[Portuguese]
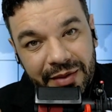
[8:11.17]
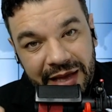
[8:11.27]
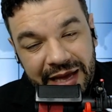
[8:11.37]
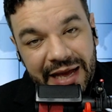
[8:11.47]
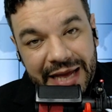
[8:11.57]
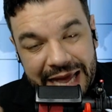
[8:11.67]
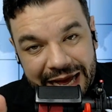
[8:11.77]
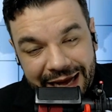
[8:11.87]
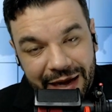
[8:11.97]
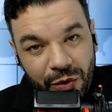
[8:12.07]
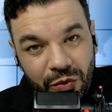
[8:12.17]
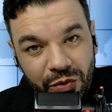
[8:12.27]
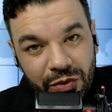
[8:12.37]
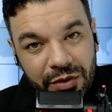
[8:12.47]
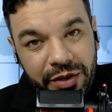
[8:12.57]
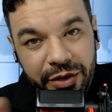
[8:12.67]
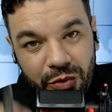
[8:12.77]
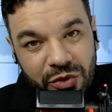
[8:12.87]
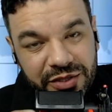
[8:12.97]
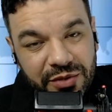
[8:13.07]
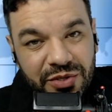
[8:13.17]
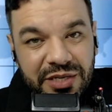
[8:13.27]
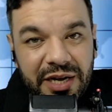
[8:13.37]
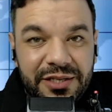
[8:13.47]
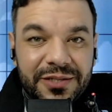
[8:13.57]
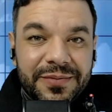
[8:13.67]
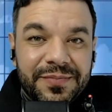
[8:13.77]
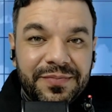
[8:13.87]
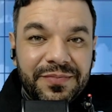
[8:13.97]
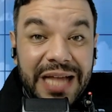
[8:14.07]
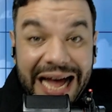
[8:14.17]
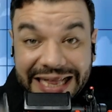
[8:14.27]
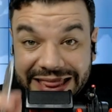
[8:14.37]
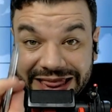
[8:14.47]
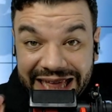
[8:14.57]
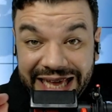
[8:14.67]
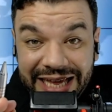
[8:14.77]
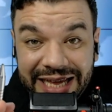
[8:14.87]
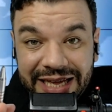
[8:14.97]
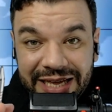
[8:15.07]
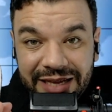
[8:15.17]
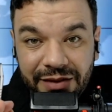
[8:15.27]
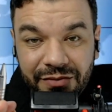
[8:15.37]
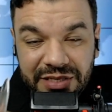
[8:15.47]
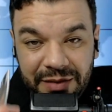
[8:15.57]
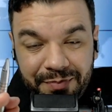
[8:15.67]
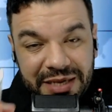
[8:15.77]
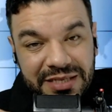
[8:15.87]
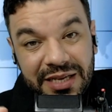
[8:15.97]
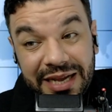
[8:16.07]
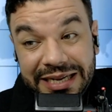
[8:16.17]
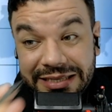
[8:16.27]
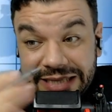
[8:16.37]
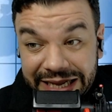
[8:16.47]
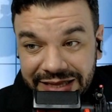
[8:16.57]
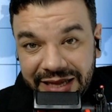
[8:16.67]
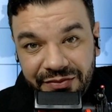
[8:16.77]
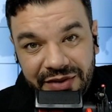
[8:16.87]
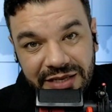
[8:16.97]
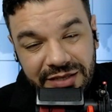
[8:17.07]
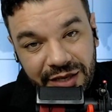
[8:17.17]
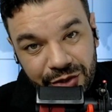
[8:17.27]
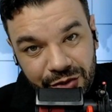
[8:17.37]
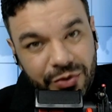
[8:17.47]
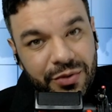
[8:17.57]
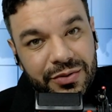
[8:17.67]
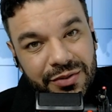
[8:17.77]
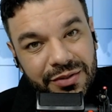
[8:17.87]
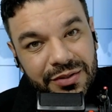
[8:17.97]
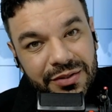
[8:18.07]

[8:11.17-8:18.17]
é real e consta no site. Até você parcelar em 30 vezes sem juros